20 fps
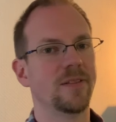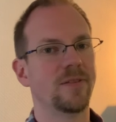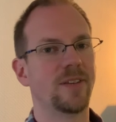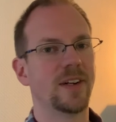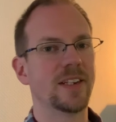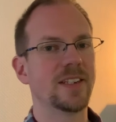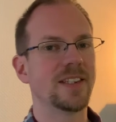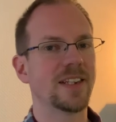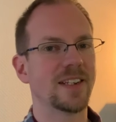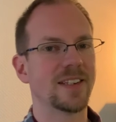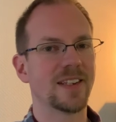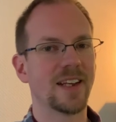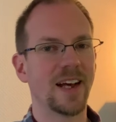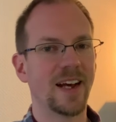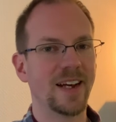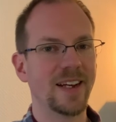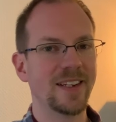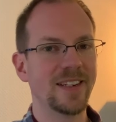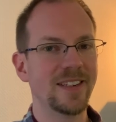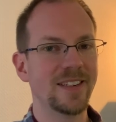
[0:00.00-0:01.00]
Was das
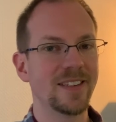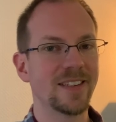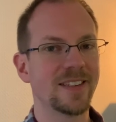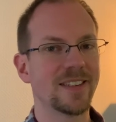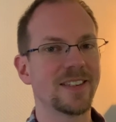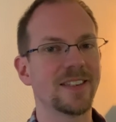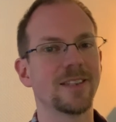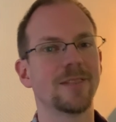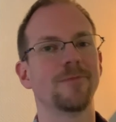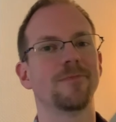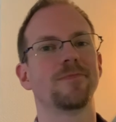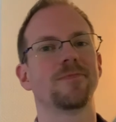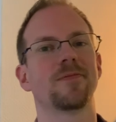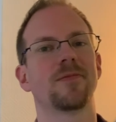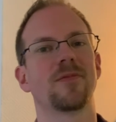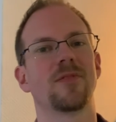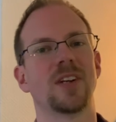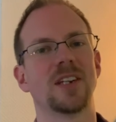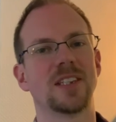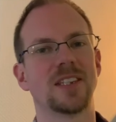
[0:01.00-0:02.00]
heißt,
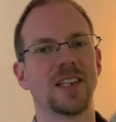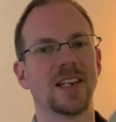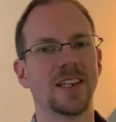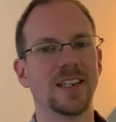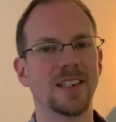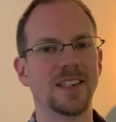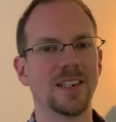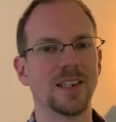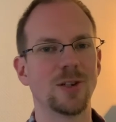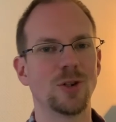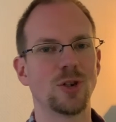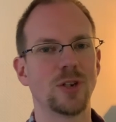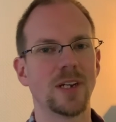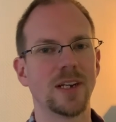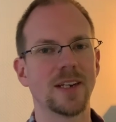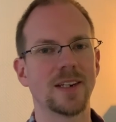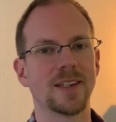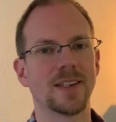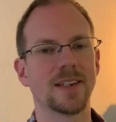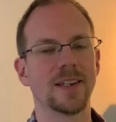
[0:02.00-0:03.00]
was dahinter
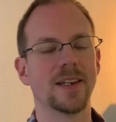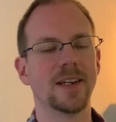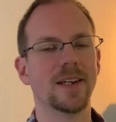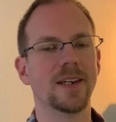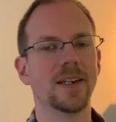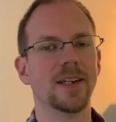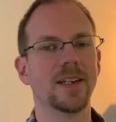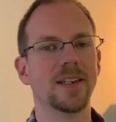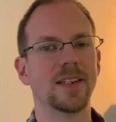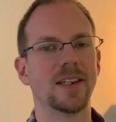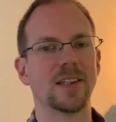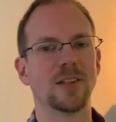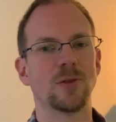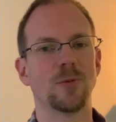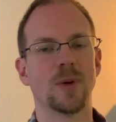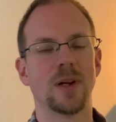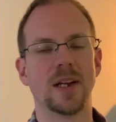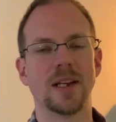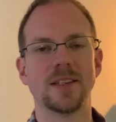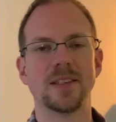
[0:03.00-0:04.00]
steckt das
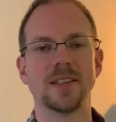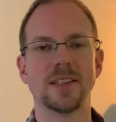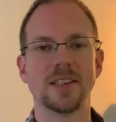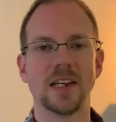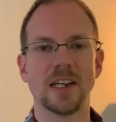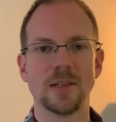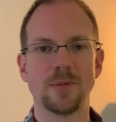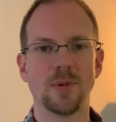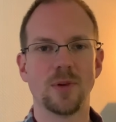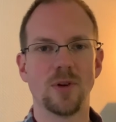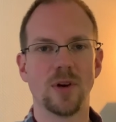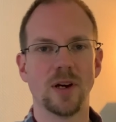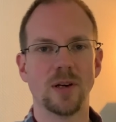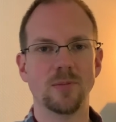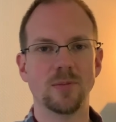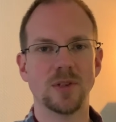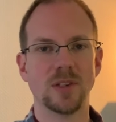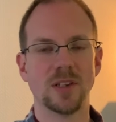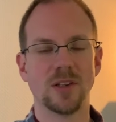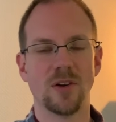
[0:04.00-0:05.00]
überlasse ich erstmal noch
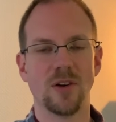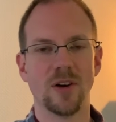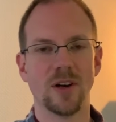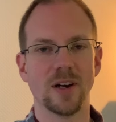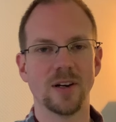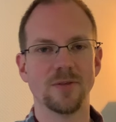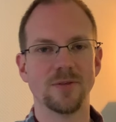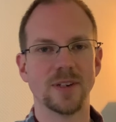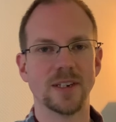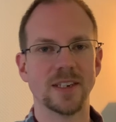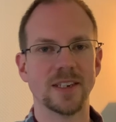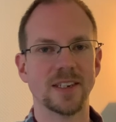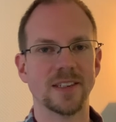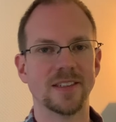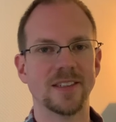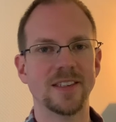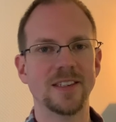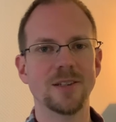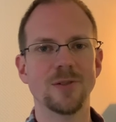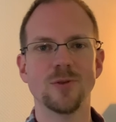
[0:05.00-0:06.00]
ein bisschen eurer
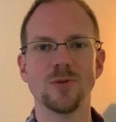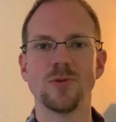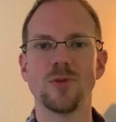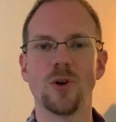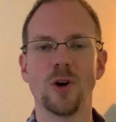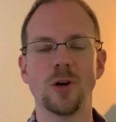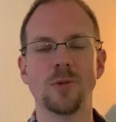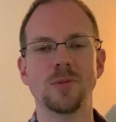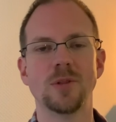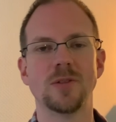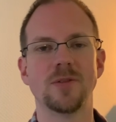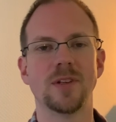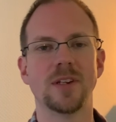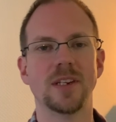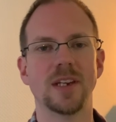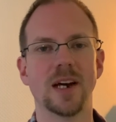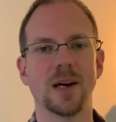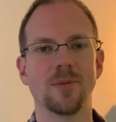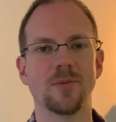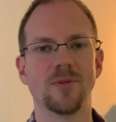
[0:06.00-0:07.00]
Fantasie und freue mich, wenn
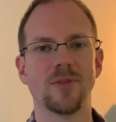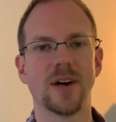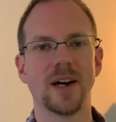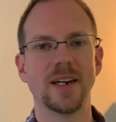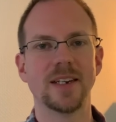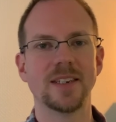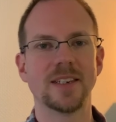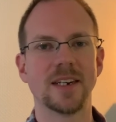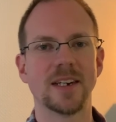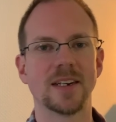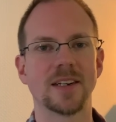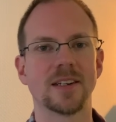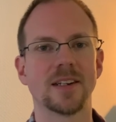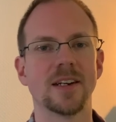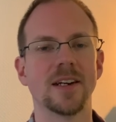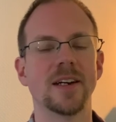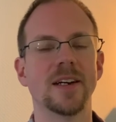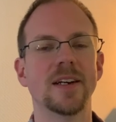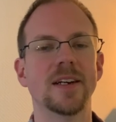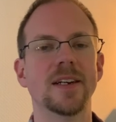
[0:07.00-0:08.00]
ihr am Freitag,
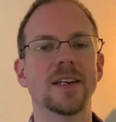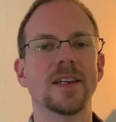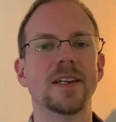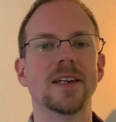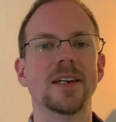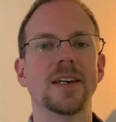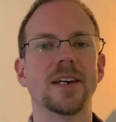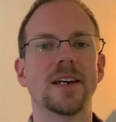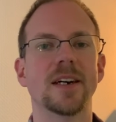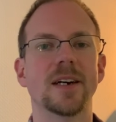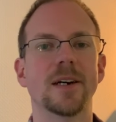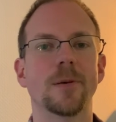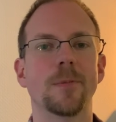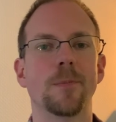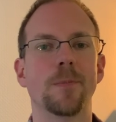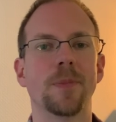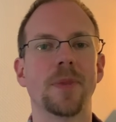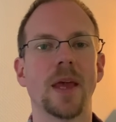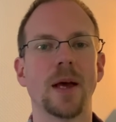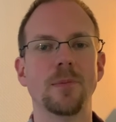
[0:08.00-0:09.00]

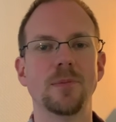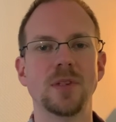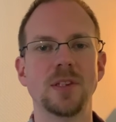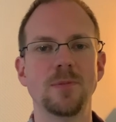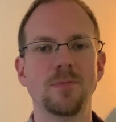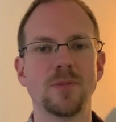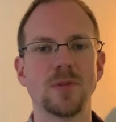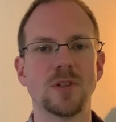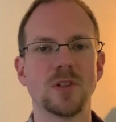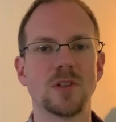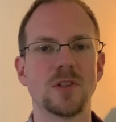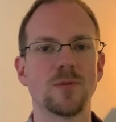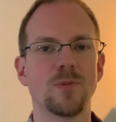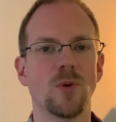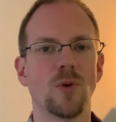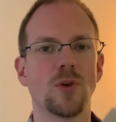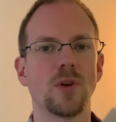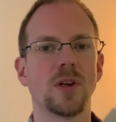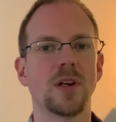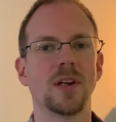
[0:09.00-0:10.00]
ähm, am
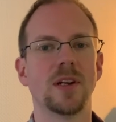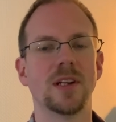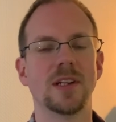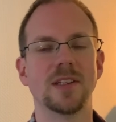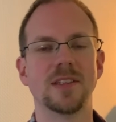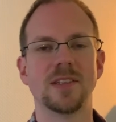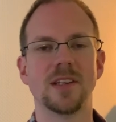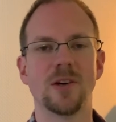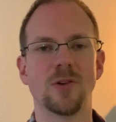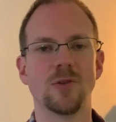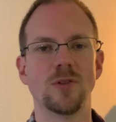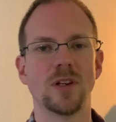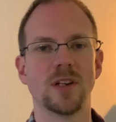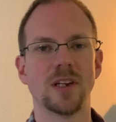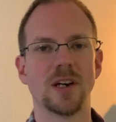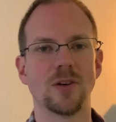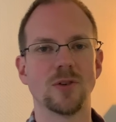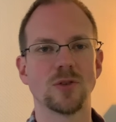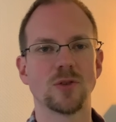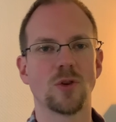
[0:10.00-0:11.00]
7.2. ins
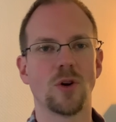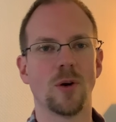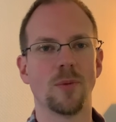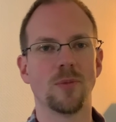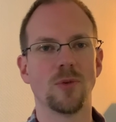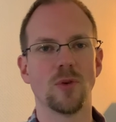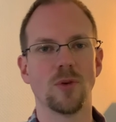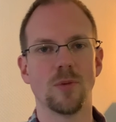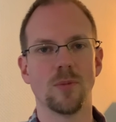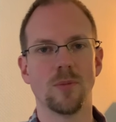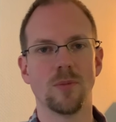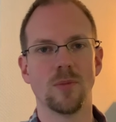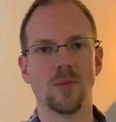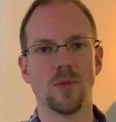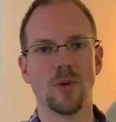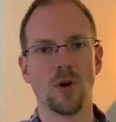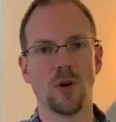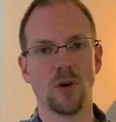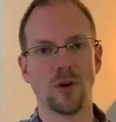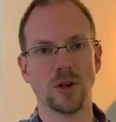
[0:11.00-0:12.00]
Jahrhunderthaus kommt, um
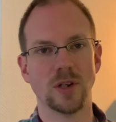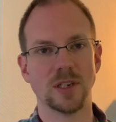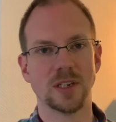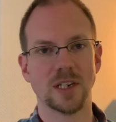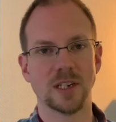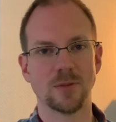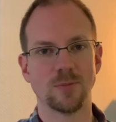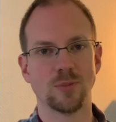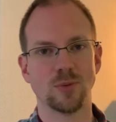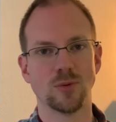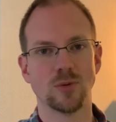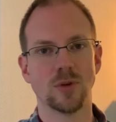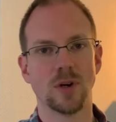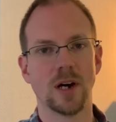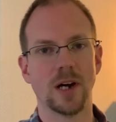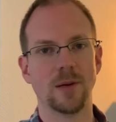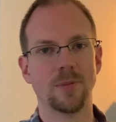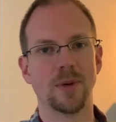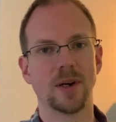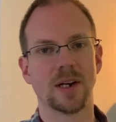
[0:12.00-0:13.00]
euch das Buch
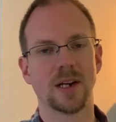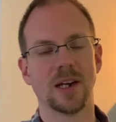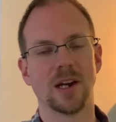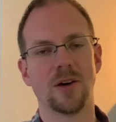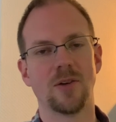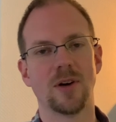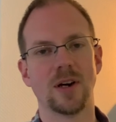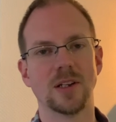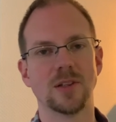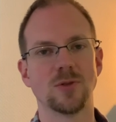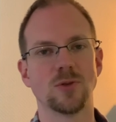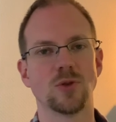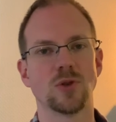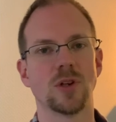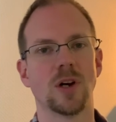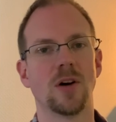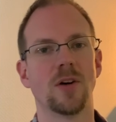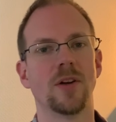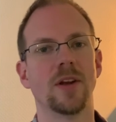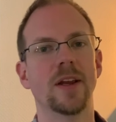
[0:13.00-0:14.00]
einmal genau
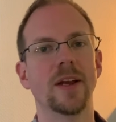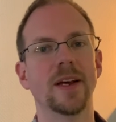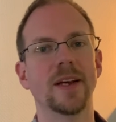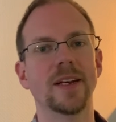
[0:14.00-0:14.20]
anzuschauen.